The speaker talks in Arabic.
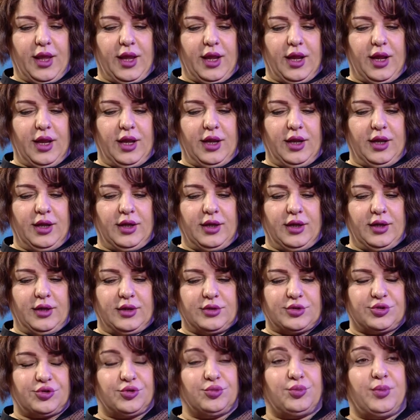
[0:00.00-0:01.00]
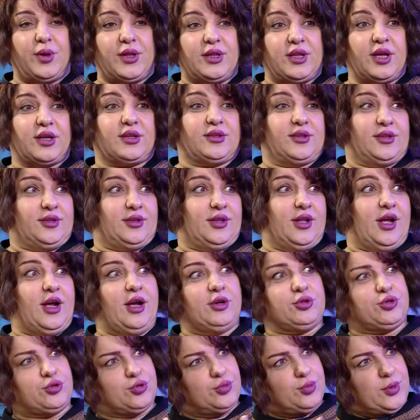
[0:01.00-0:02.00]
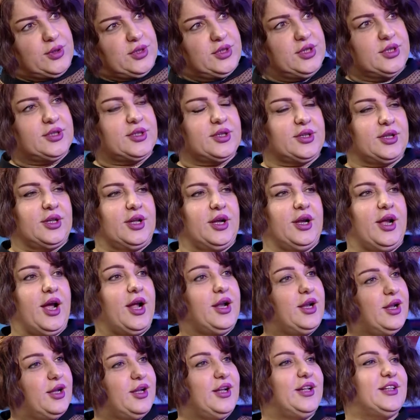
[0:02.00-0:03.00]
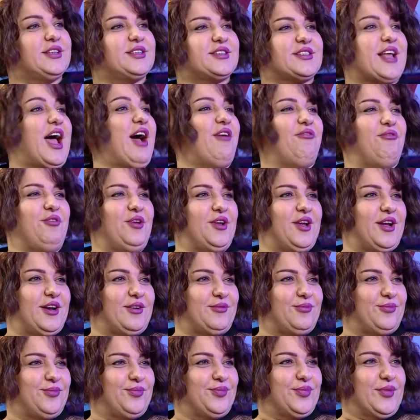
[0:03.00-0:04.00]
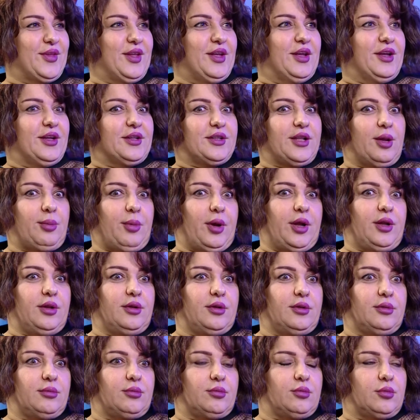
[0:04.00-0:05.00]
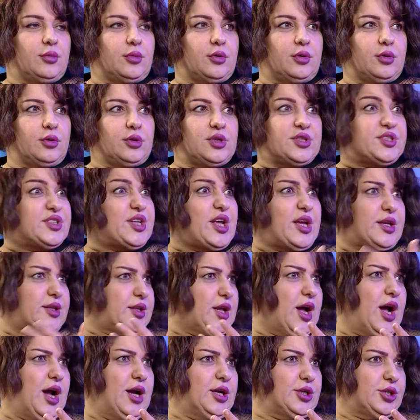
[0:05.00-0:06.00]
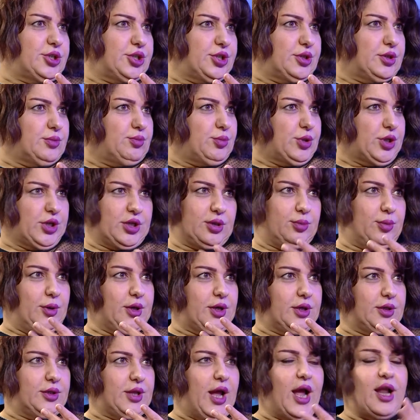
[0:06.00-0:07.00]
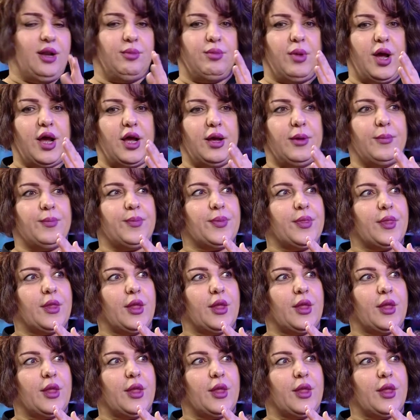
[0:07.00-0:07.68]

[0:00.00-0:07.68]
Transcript: آه شو بدك تطلع شو بدك تطلعي انا قلت صحفيه طبعا نسيت هاي الشيء من كبرت عن ما كنت تعرفي